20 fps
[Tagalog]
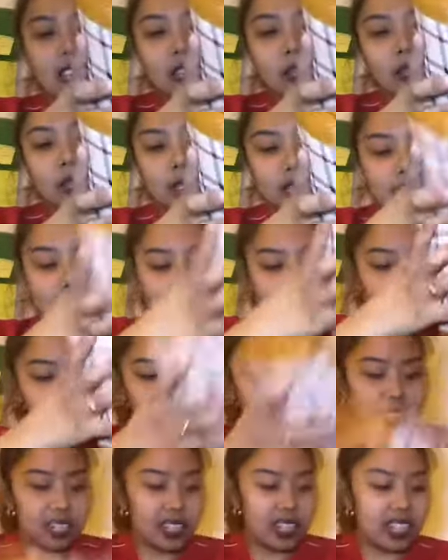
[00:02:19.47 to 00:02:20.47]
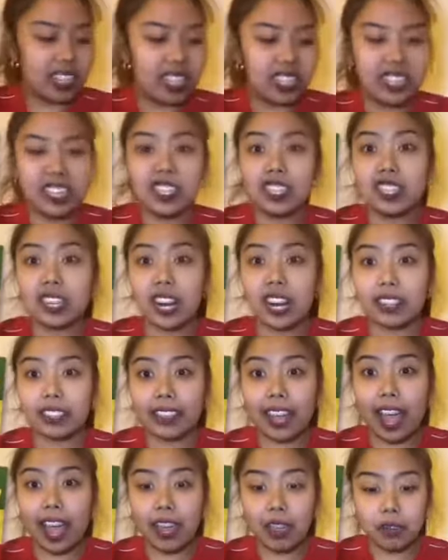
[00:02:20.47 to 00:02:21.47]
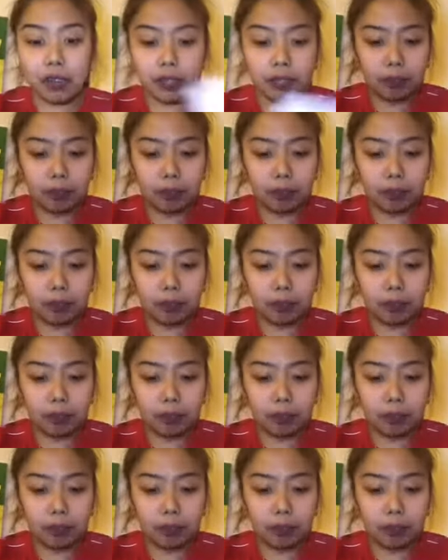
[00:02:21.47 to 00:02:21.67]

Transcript: Close natin ito kasi nadidistract tayo.